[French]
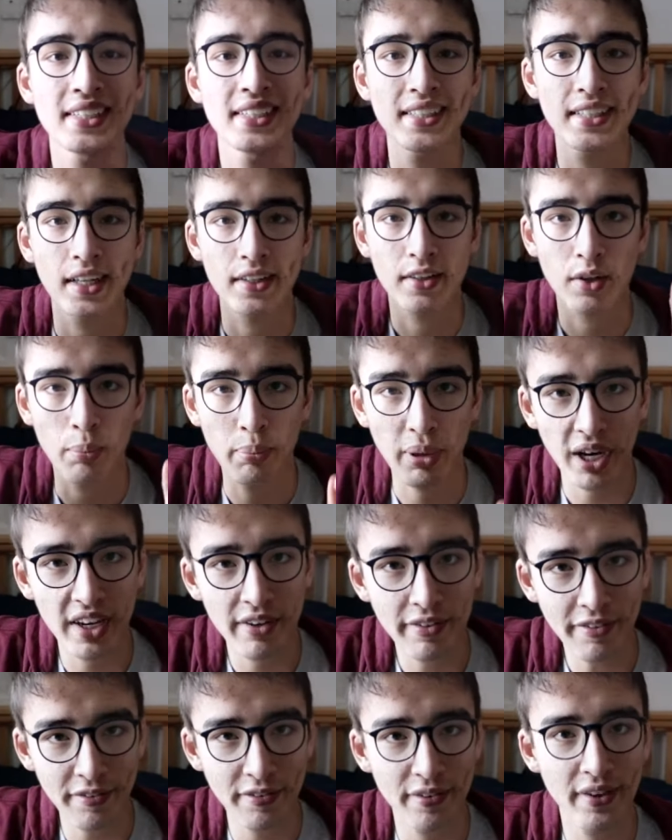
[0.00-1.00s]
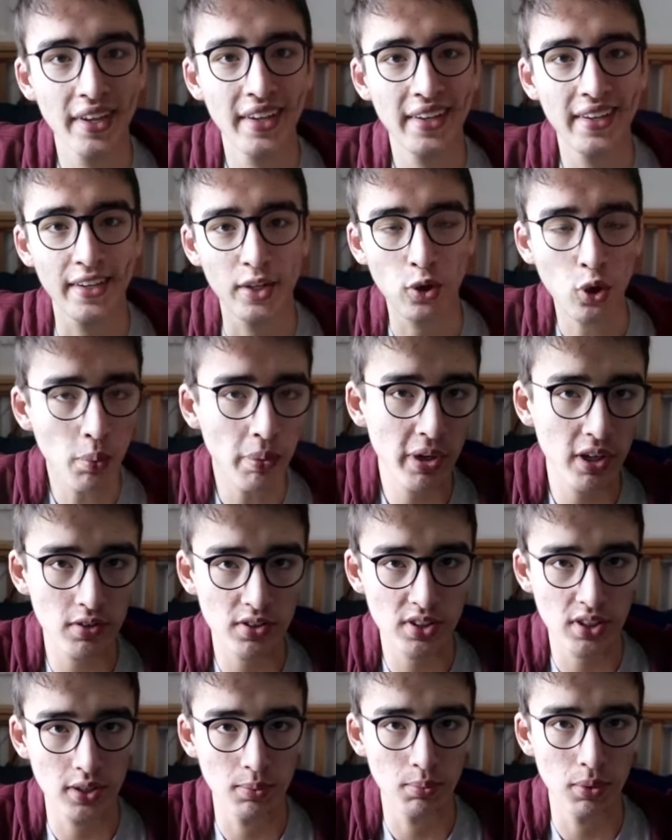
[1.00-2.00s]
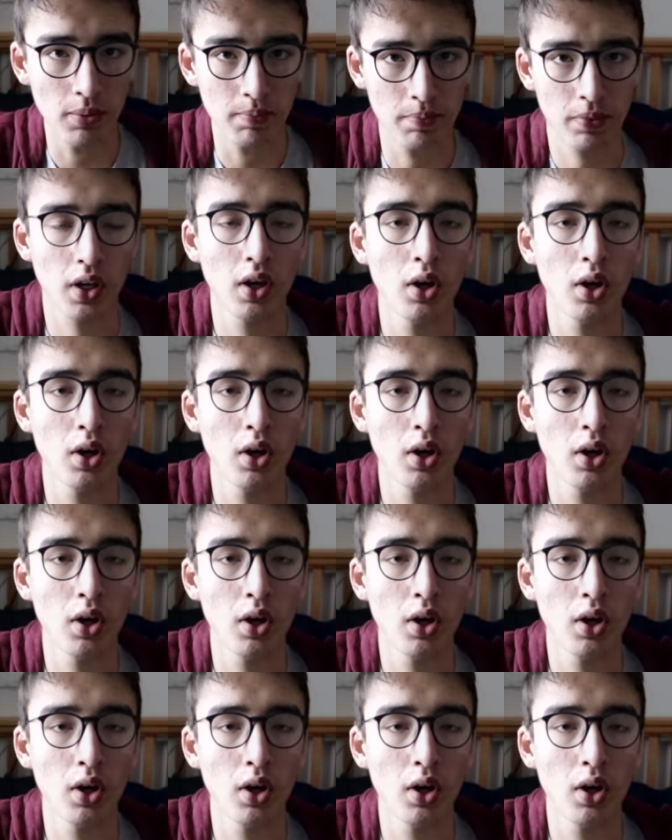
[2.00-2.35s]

c'est d'être bref et compréhensible.